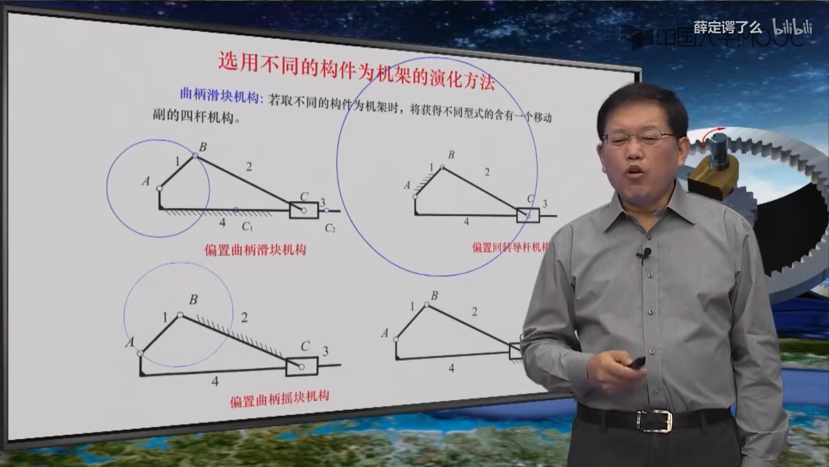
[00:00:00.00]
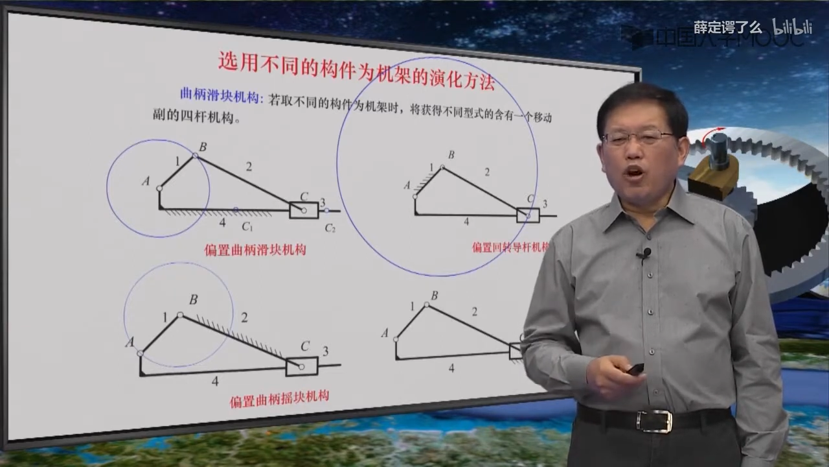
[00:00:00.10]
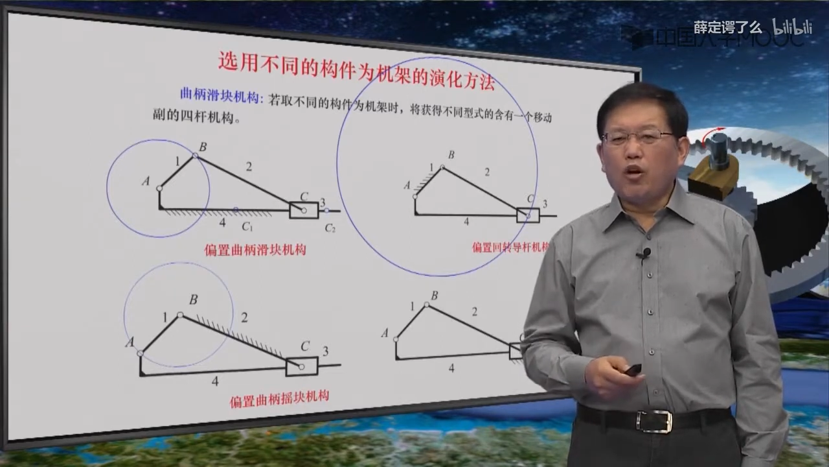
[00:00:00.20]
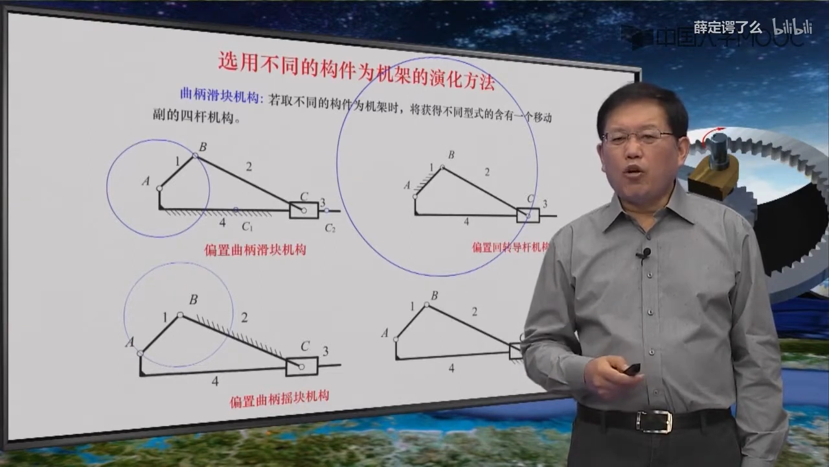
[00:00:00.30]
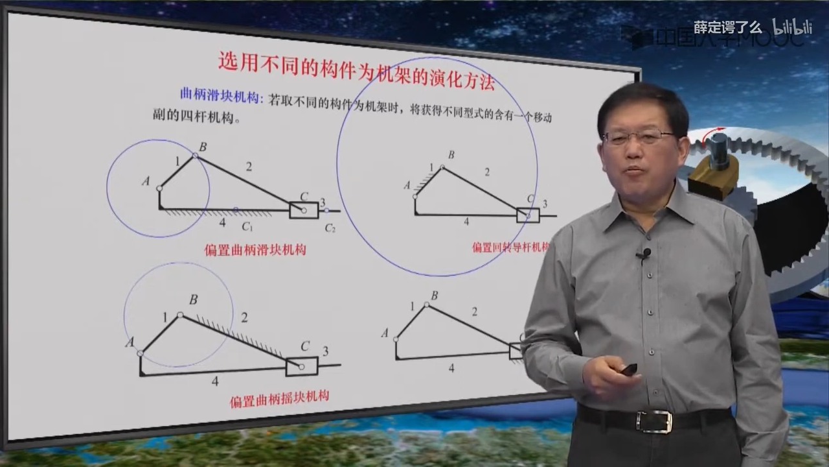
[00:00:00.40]

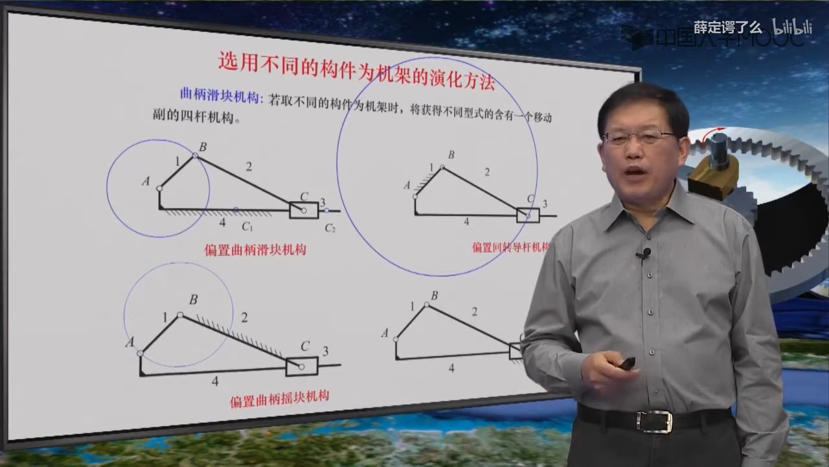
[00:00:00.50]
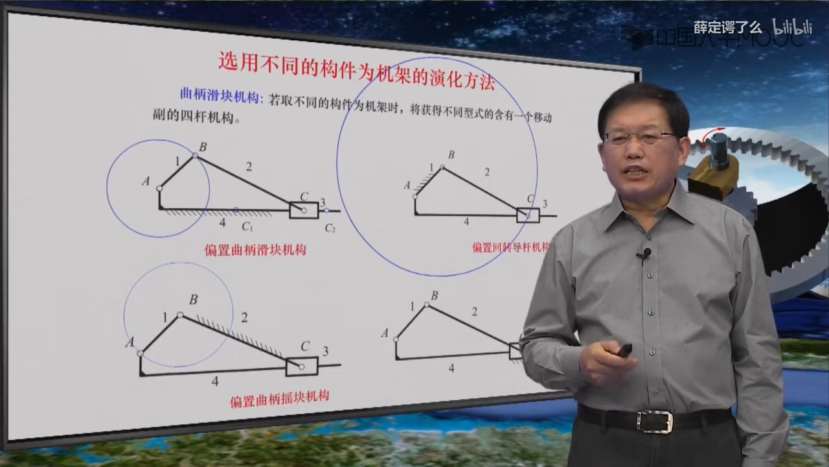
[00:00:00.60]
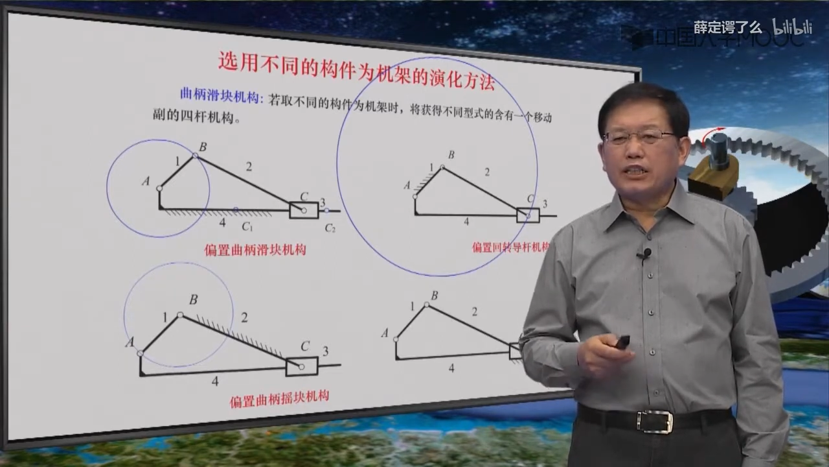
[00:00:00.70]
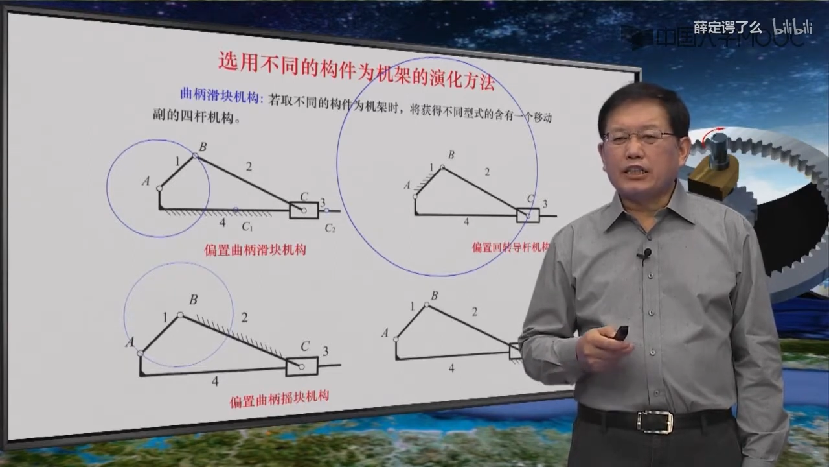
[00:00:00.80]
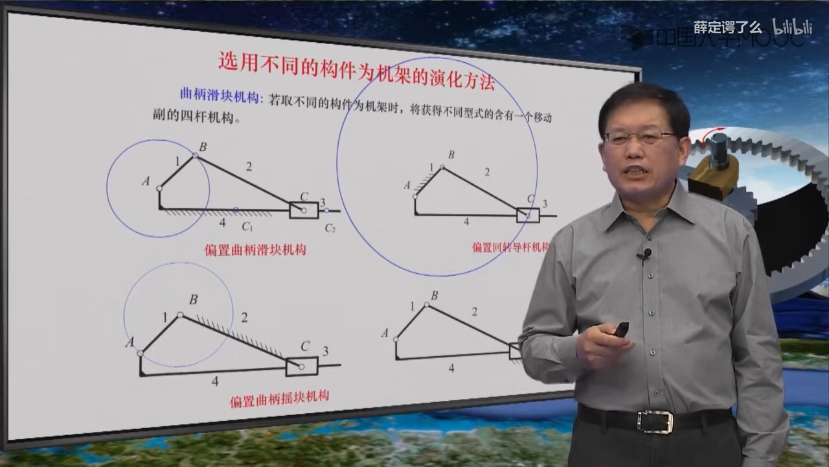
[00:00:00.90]
果我们把
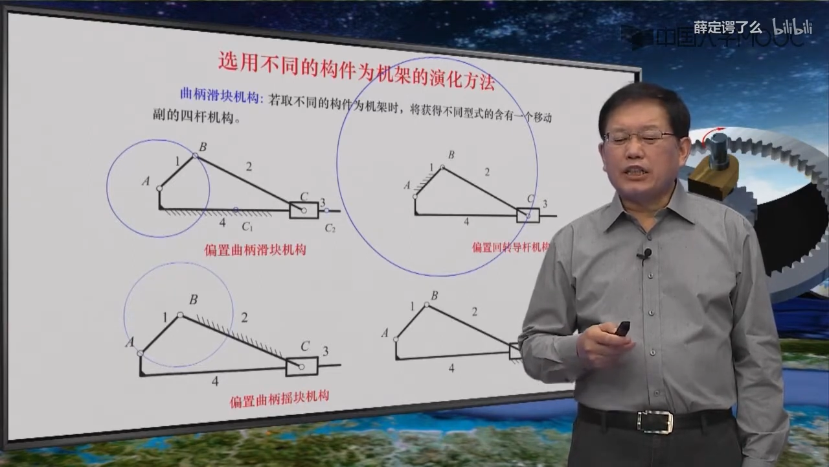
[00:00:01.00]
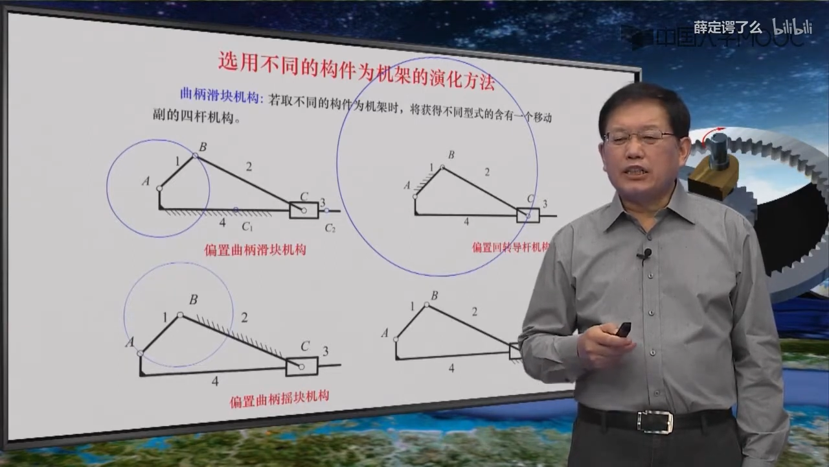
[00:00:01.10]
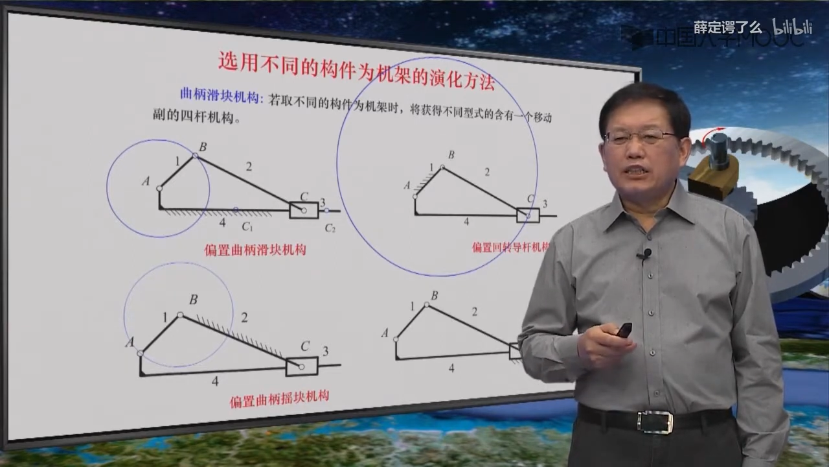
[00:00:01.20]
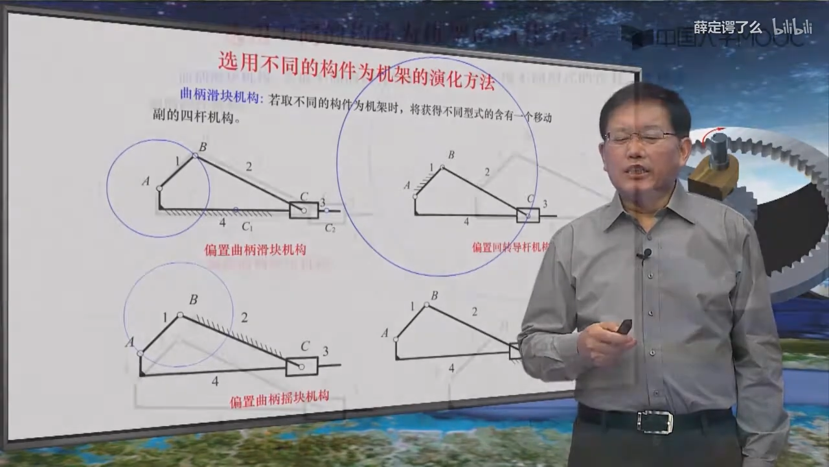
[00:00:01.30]
这个